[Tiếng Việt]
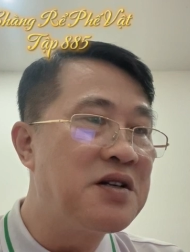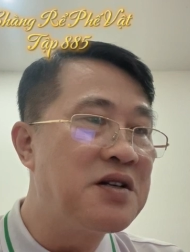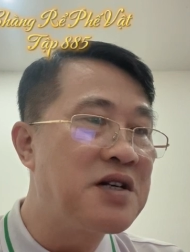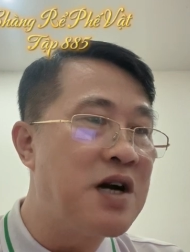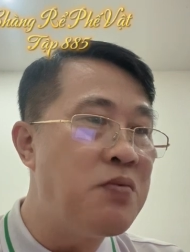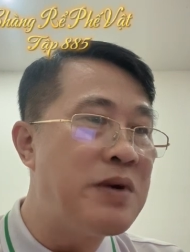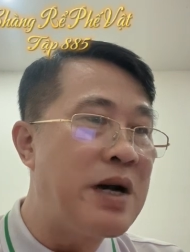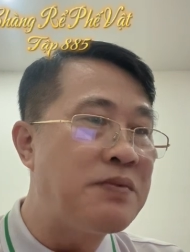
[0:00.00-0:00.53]

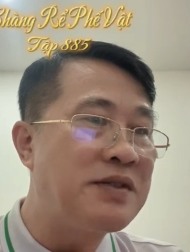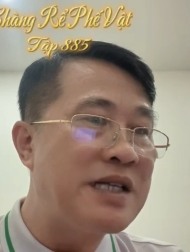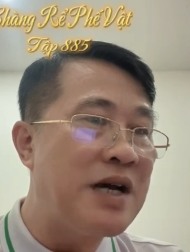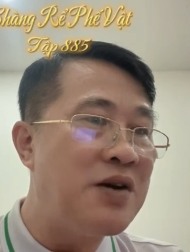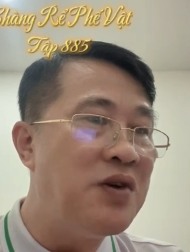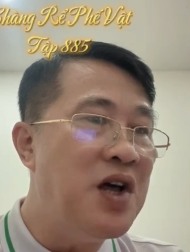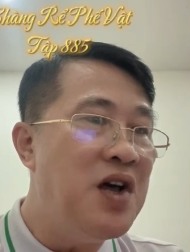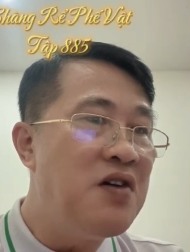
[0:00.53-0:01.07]
Không gặp
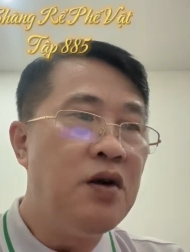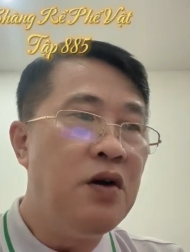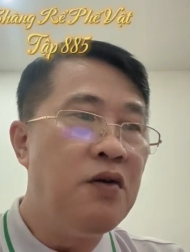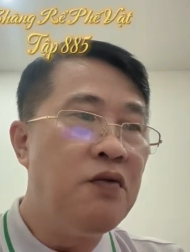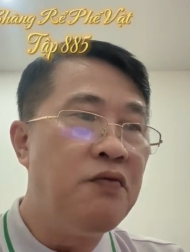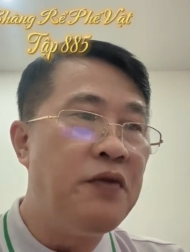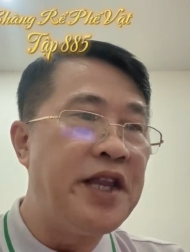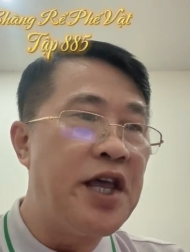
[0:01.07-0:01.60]
sao?
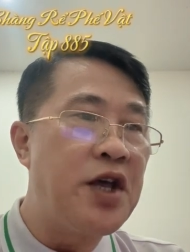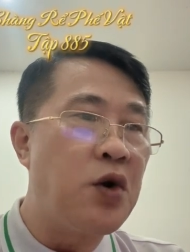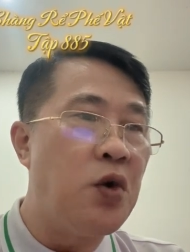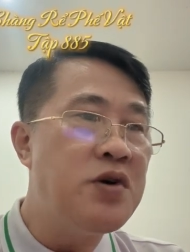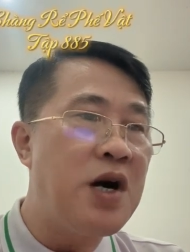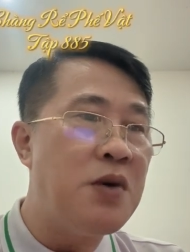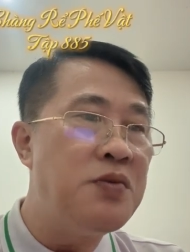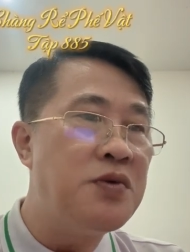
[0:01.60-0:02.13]
Vậy thì cũng
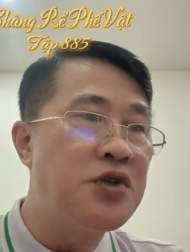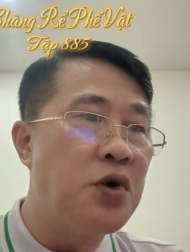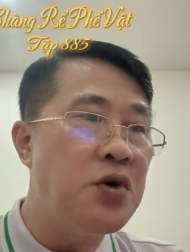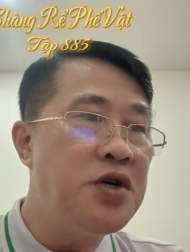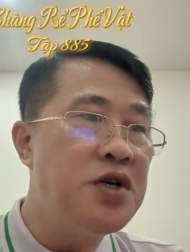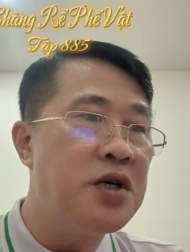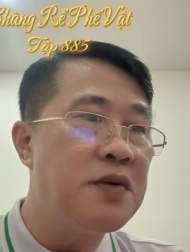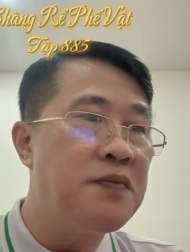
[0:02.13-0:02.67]
không
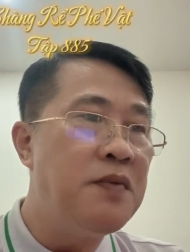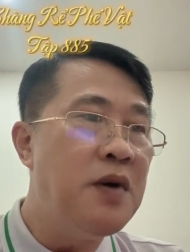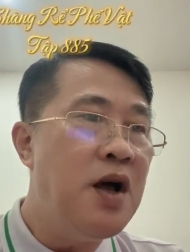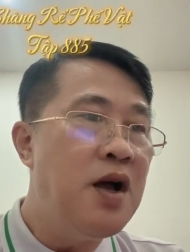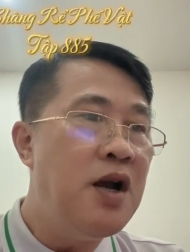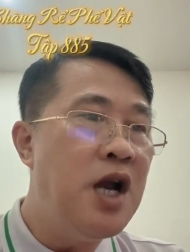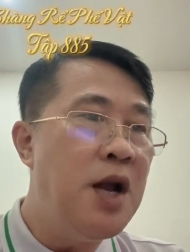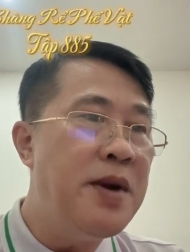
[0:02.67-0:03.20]
trốn được
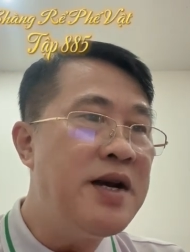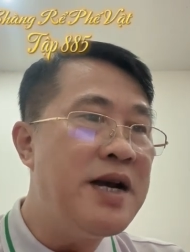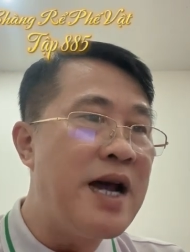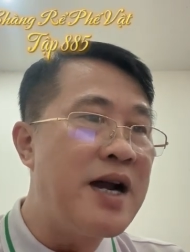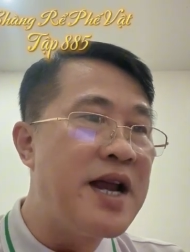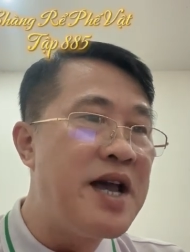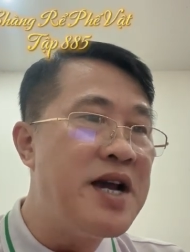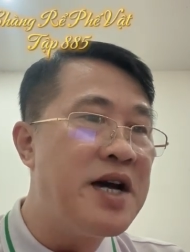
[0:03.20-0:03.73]
Lâm Minh
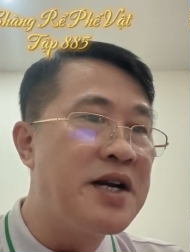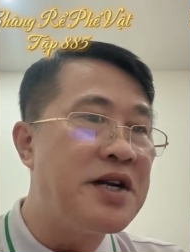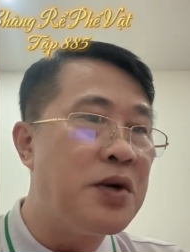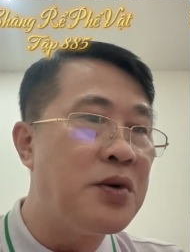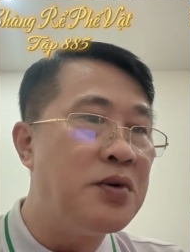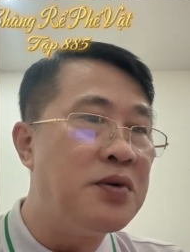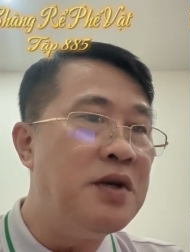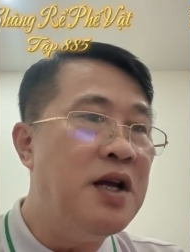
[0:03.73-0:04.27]
lặng lẽ gật
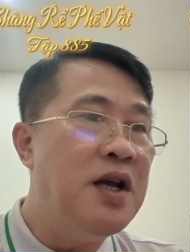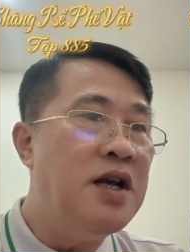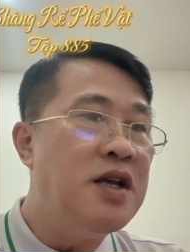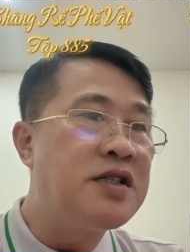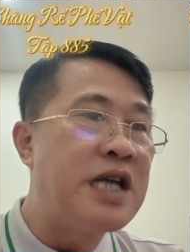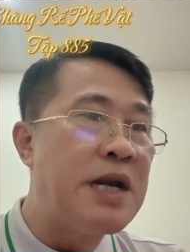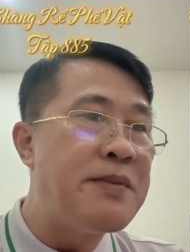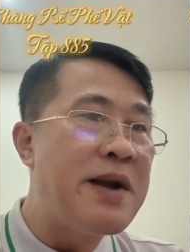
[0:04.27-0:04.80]
đầu
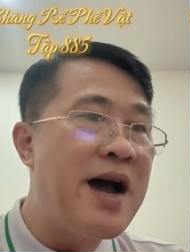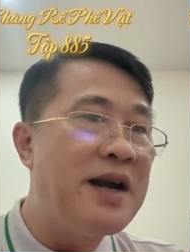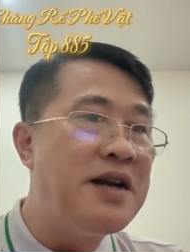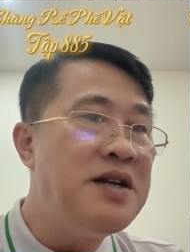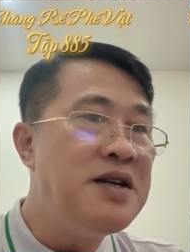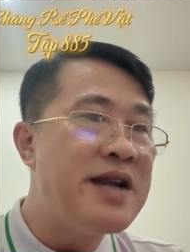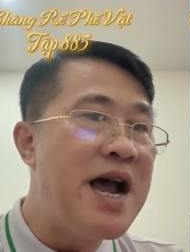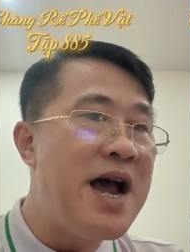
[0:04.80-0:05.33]
Xem ra hắn
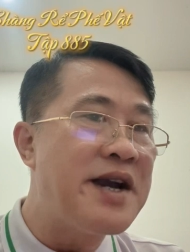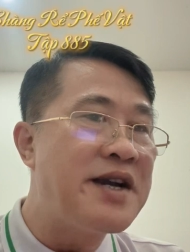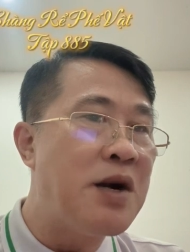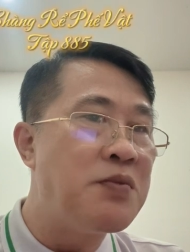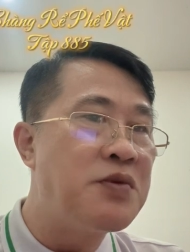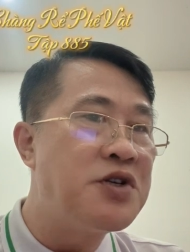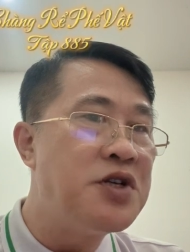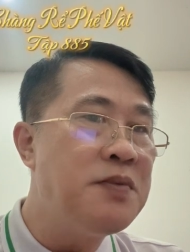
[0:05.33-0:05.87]
đã hành
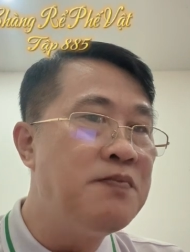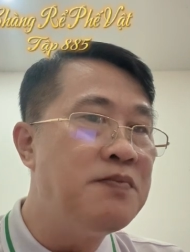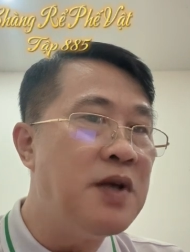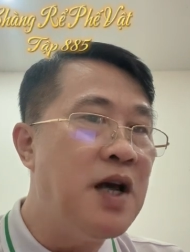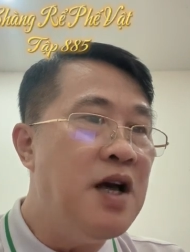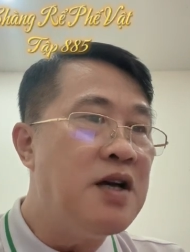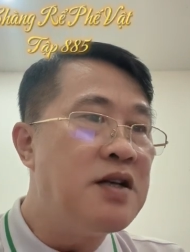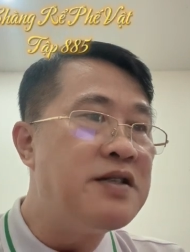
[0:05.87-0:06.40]
động trước
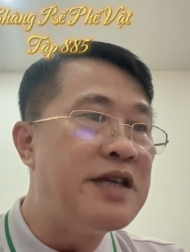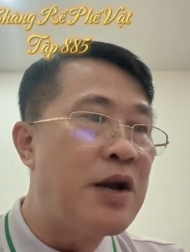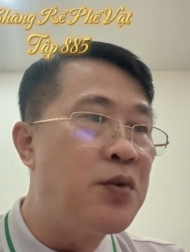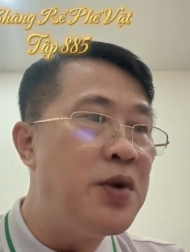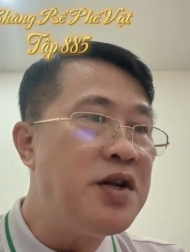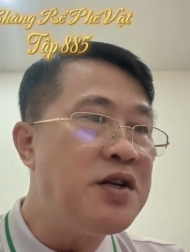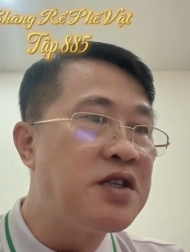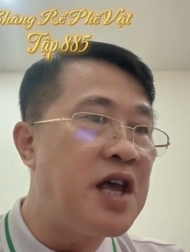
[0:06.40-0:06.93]
Giải
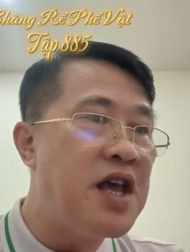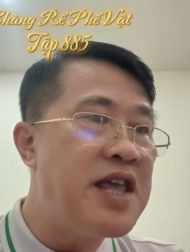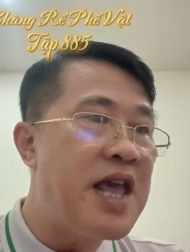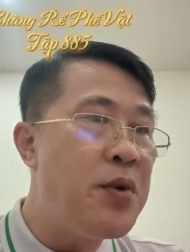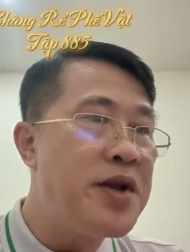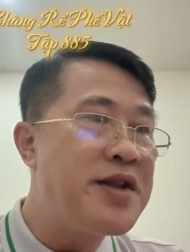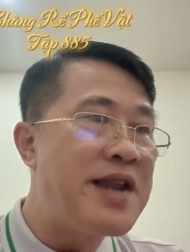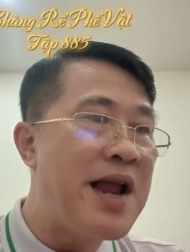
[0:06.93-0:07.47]
quyết thế giải
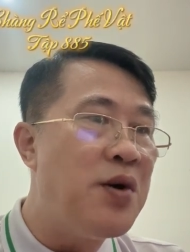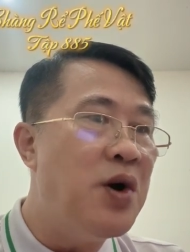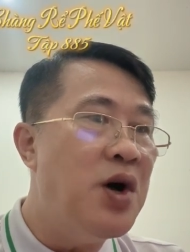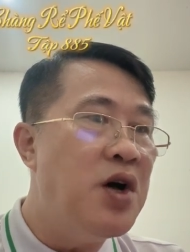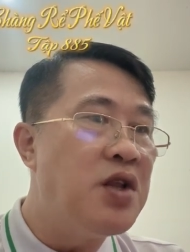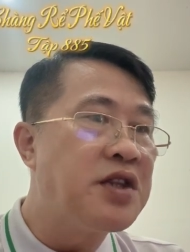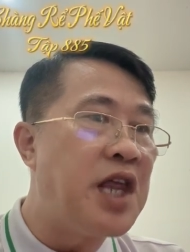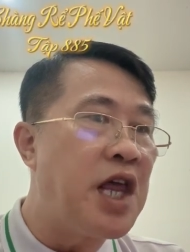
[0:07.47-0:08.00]
huyết đau
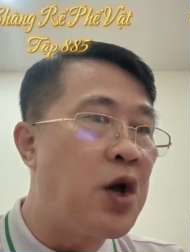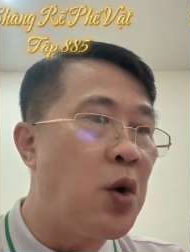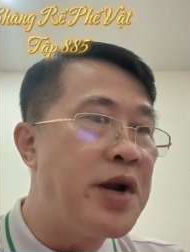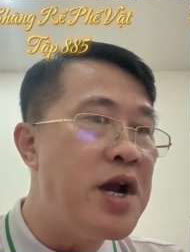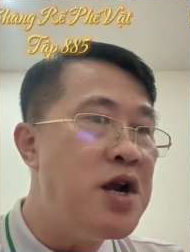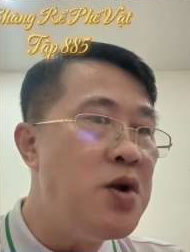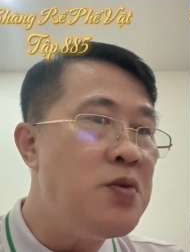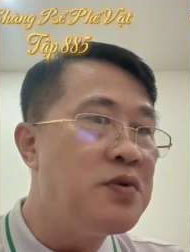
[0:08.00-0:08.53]
Thì cũng
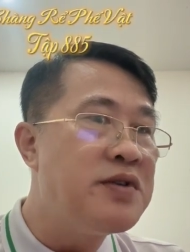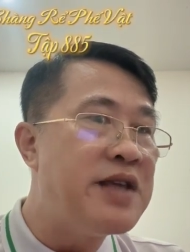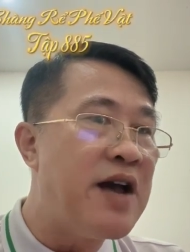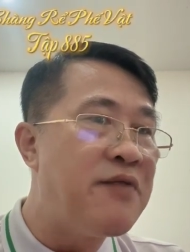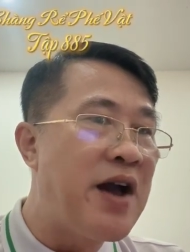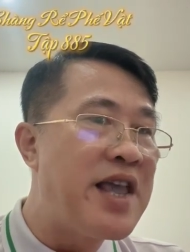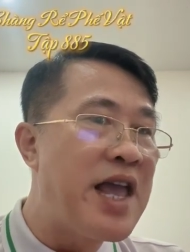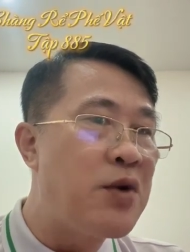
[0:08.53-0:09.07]
đến lúc dạ
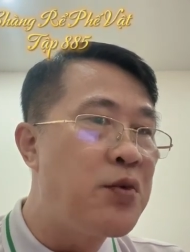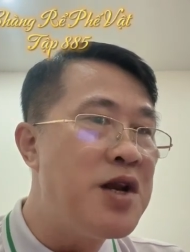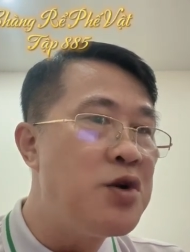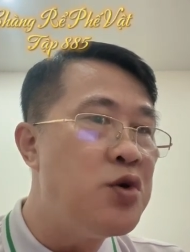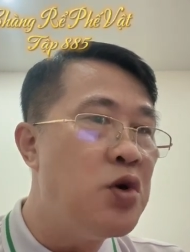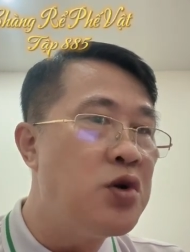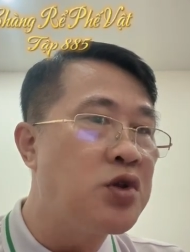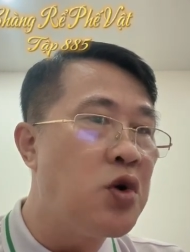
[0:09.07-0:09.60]
phải giải quyết
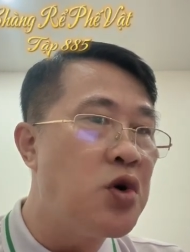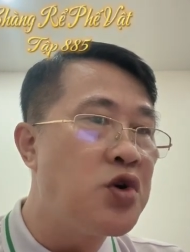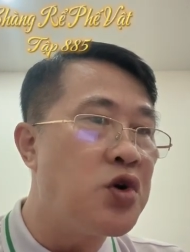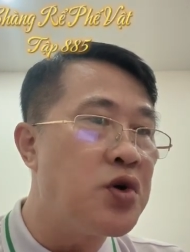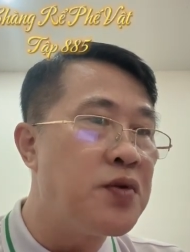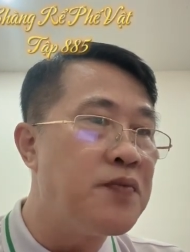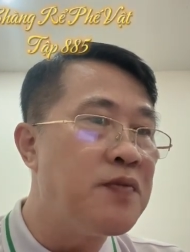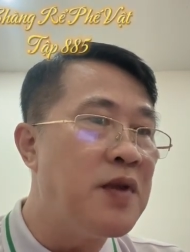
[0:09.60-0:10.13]
luôn tôi
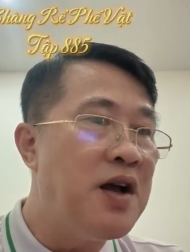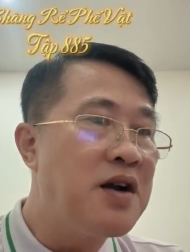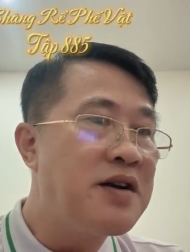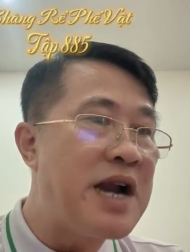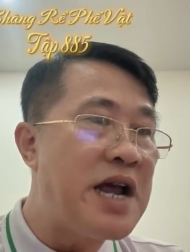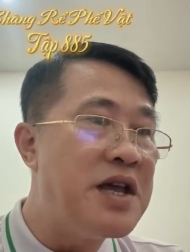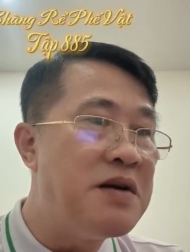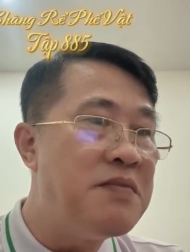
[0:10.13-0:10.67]
rồi
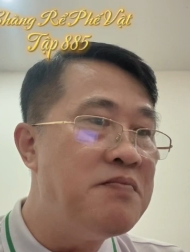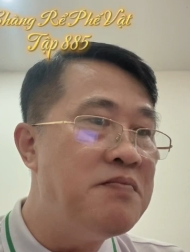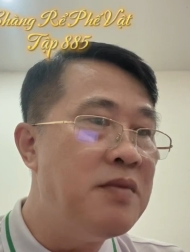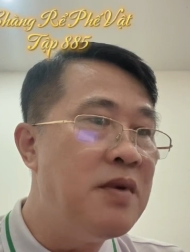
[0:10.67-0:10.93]
Đại nhân